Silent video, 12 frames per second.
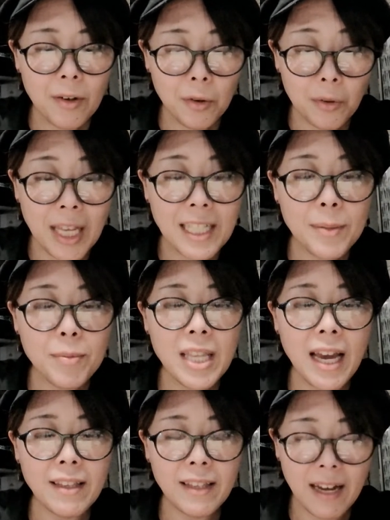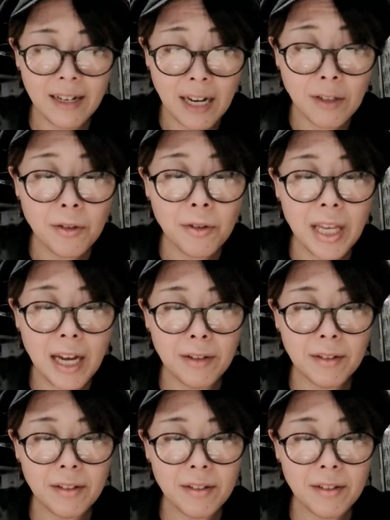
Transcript: 同じ舞台に上がるのである。